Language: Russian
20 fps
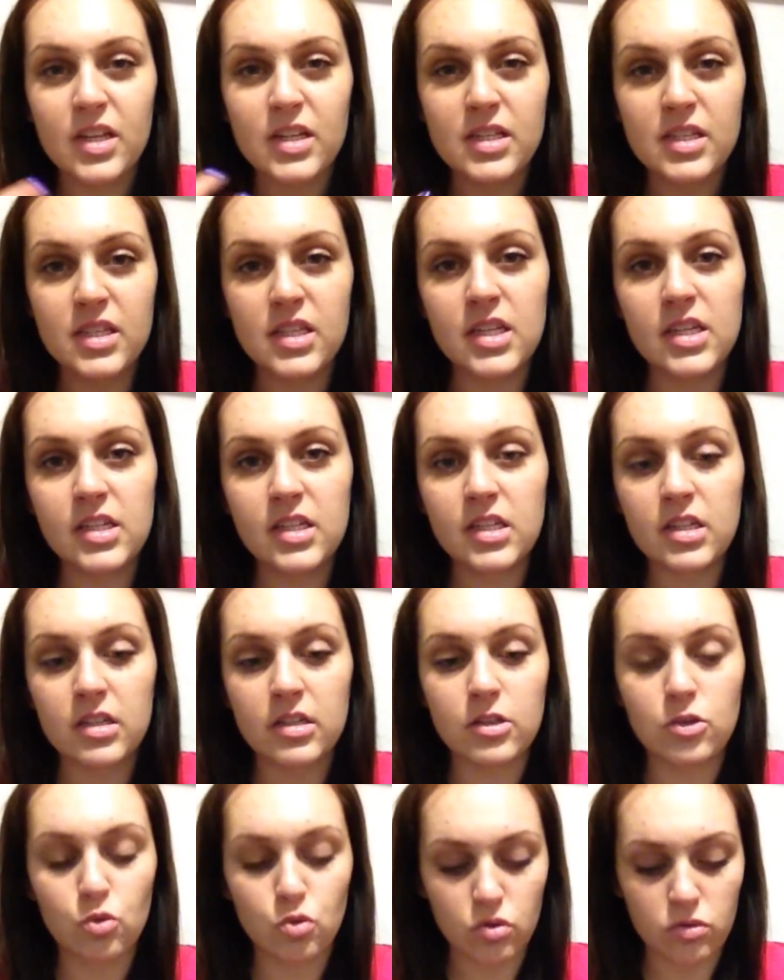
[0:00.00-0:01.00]

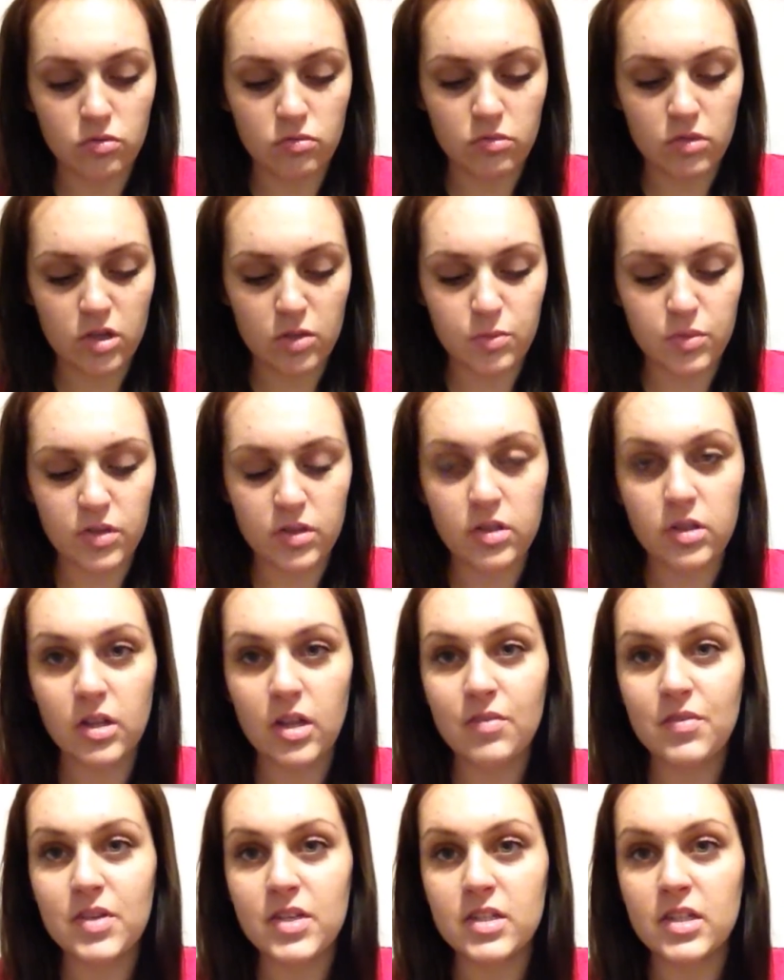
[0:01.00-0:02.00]
сильный, такой как бы
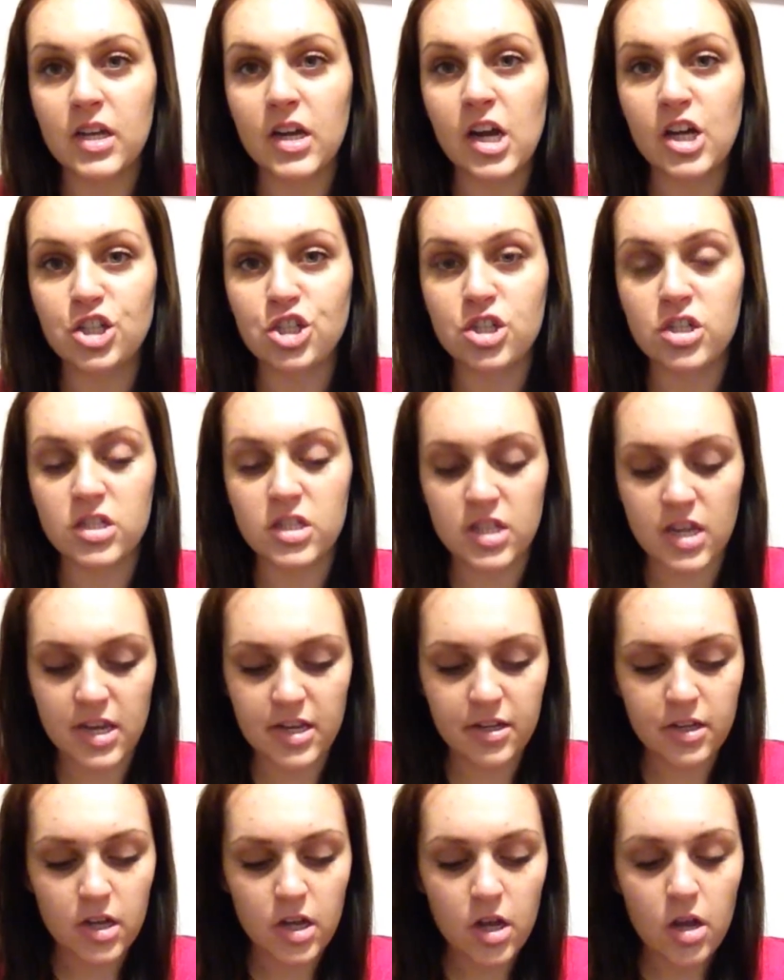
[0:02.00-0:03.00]
на весь, на каждый
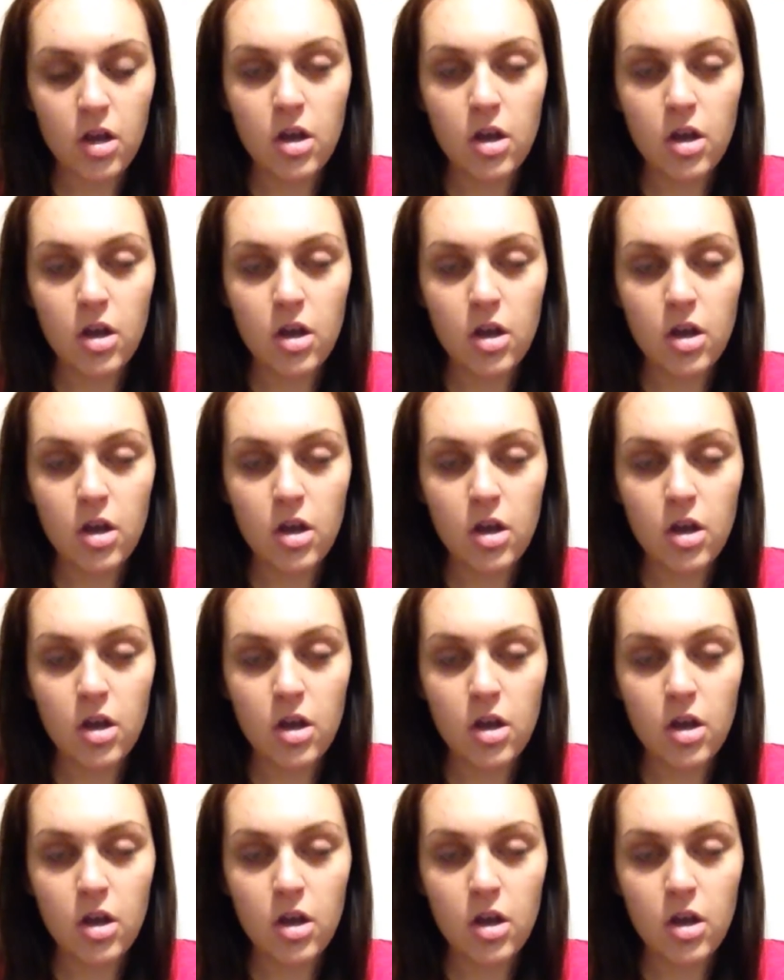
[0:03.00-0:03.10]
день.